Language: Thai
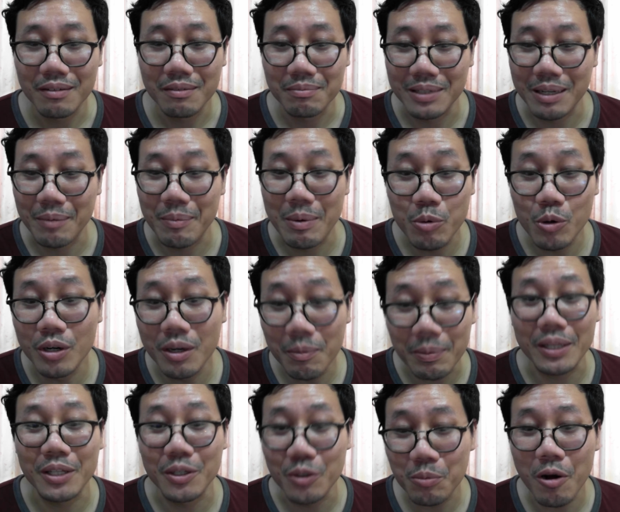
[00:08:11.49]
อย่าไปพูดเรื่อง
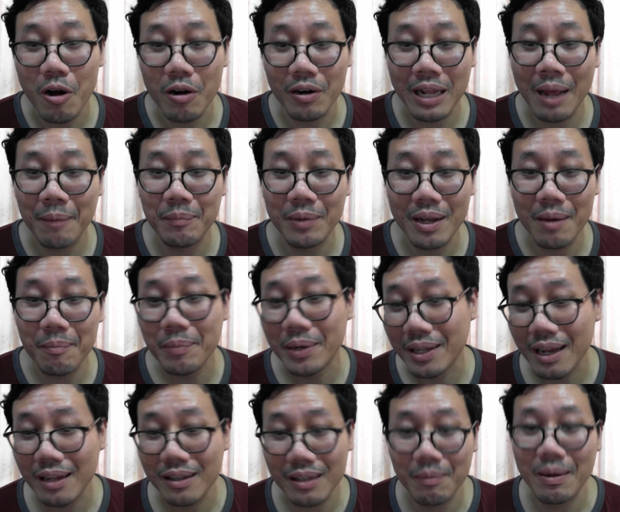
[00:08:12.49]
ปฏิรูปกองทัพนะครับเป็น
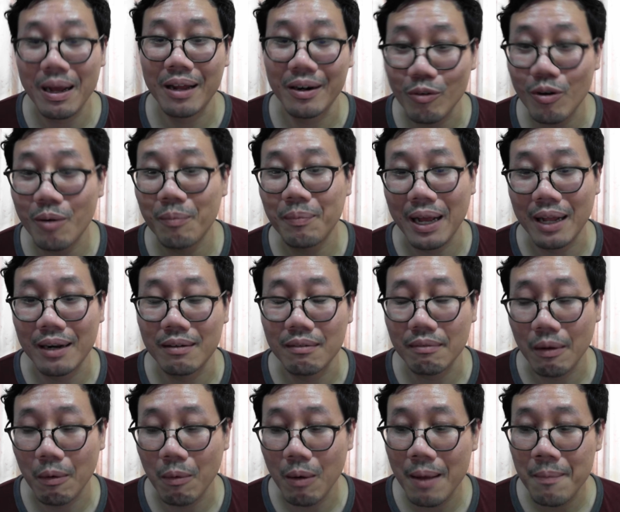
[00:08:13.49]
การทำงานร่วมกัน
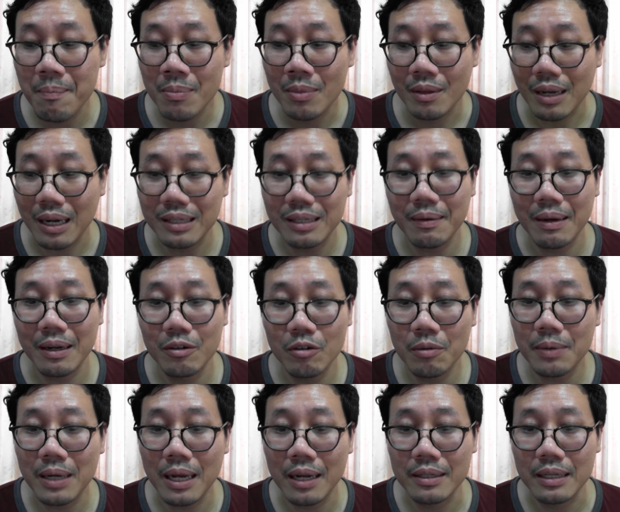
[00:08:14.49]
แต่ว่าการทำงานร่ว
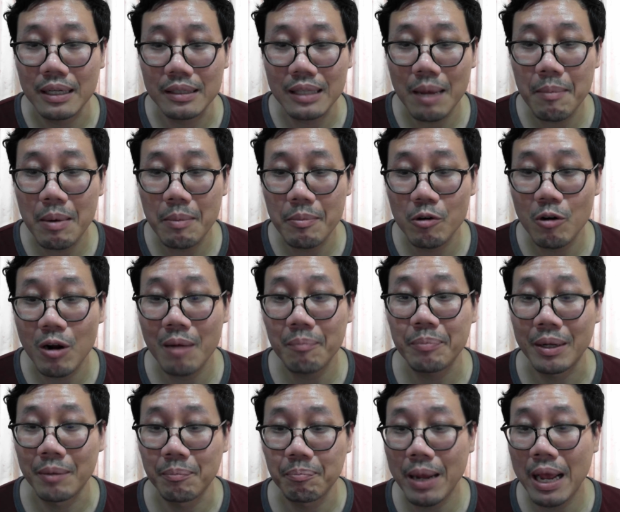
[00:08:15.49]
มกันเนี่ยถ้ามันมีความ
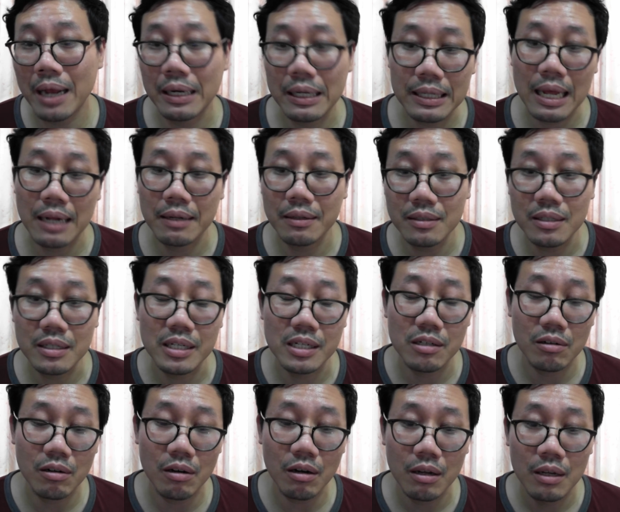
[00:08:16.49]
เปลี่ยนแปลงในทางที่ดี
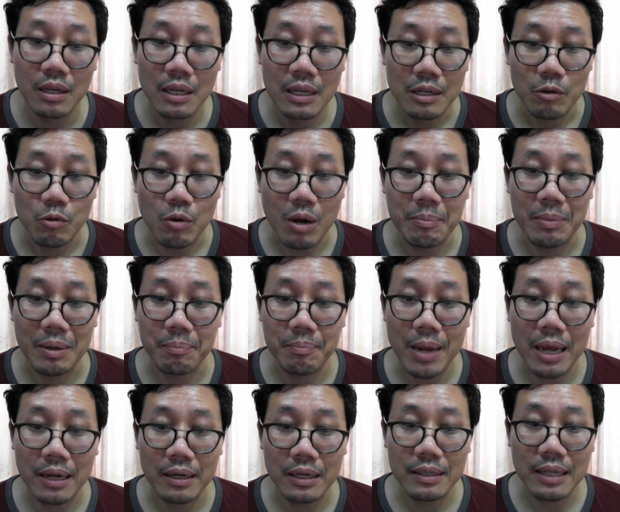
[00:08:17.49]
แล้วก็ความเปลี่ยนแป
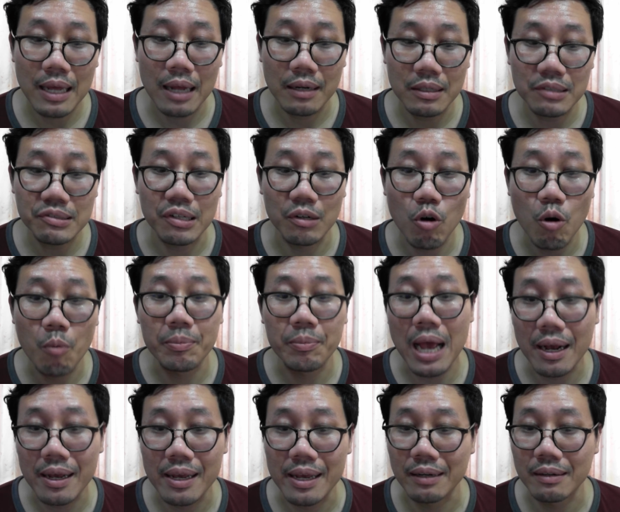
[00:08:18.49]
ลงในทางที่สังคมอ
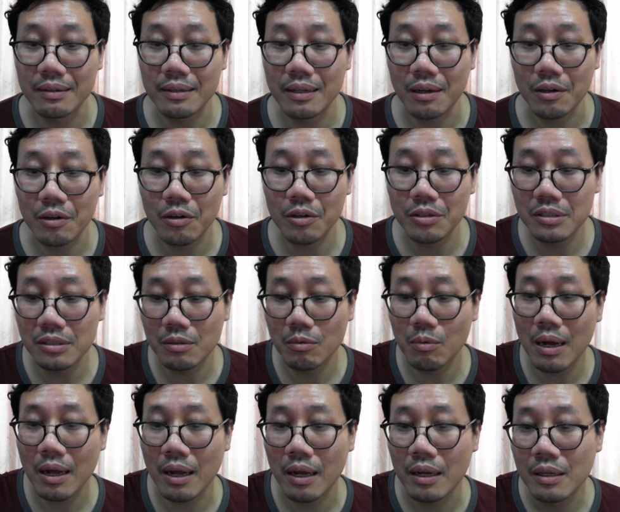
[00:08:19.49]
ยากเห็นเนี่ยก็เชื่อว่า